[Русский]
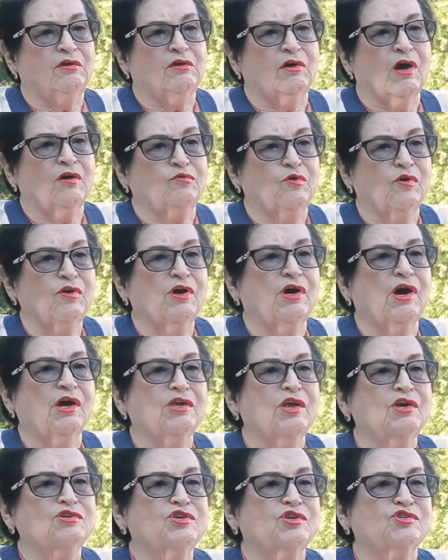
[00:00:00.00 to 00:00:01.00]
которое,
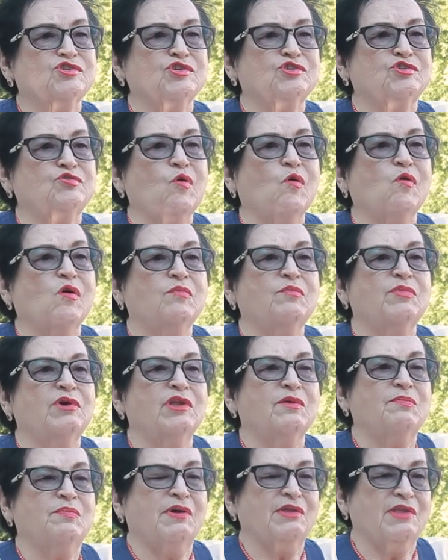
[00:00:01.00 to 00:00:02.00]
конечно, жестоко
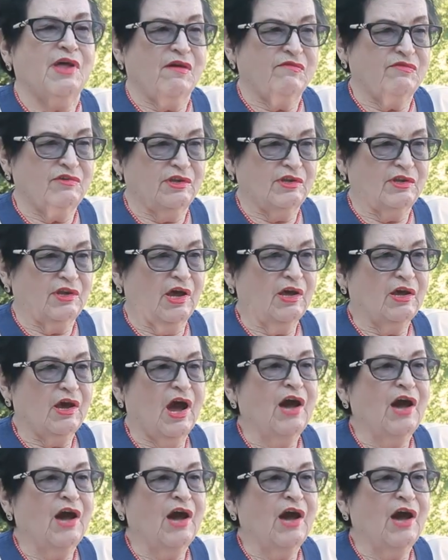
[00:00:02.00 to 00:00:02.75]
было подавлено.